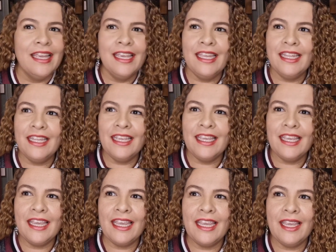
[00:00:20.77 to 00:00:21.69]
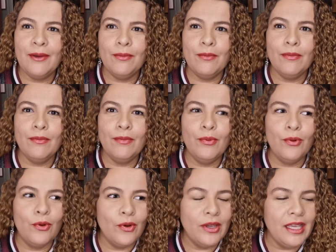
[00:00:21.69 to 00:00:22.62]
Y dije,
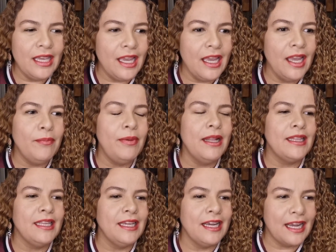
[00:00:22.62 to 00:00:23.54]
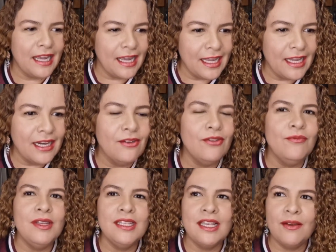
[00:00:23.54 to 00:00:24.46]
voy a platicar
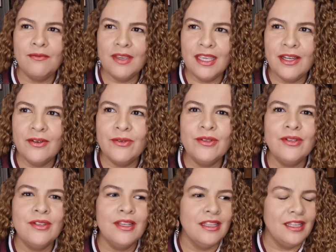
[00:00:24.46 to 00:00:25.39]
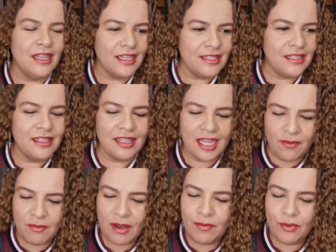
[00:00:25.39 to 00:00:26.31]
con mis amigos de este
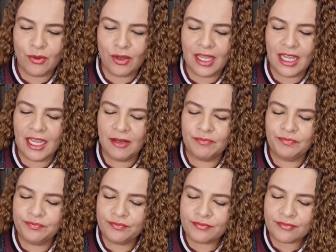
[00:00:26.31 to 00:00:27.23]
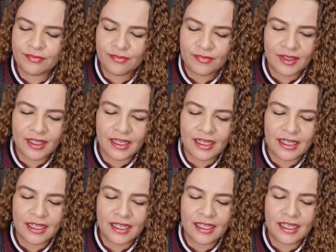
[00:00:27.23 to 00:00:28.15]
tema porque...
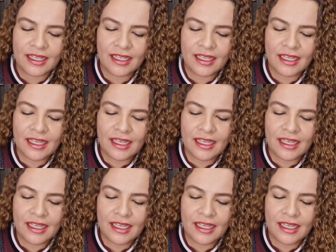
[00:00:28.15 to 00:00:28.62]
Eh,